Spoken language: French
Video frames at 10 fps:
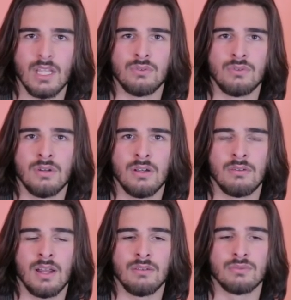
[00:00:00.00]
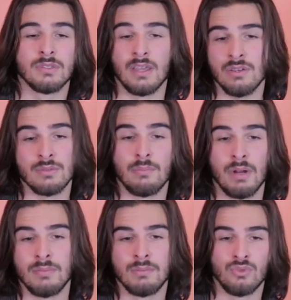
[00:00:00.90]
Où, euh, voilà, où c'est d'ailleurs c'est même
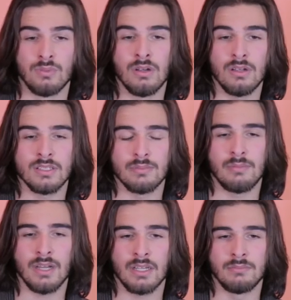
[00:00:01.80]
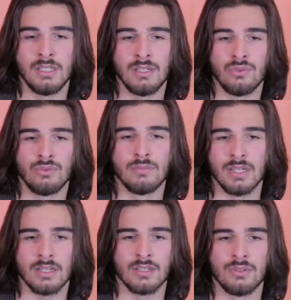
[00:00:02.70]
pas le même doubleur, hein. c'est pas Mark Hamill qui le double
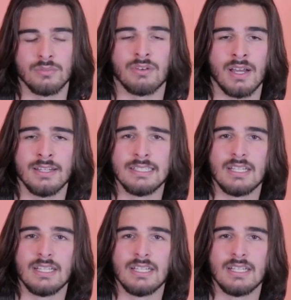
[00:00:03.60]
mais quelqu'un d'autre, mais voilà.